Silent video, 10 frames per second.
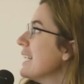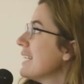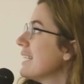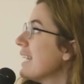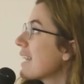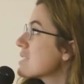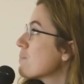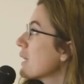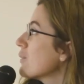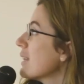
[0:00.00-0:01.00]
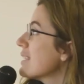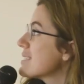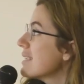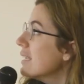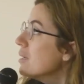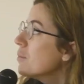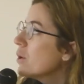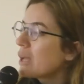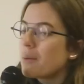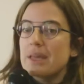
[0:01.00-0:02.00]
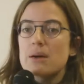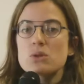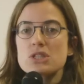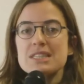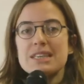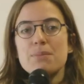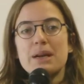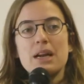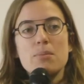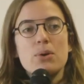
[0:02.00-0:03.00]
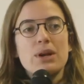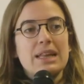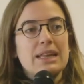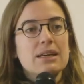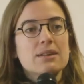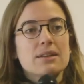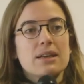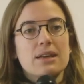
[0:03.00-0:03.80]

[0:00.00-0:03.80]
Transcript: Eh, y respecto al DECIDIM, lo que veíamos es que para la pluralidad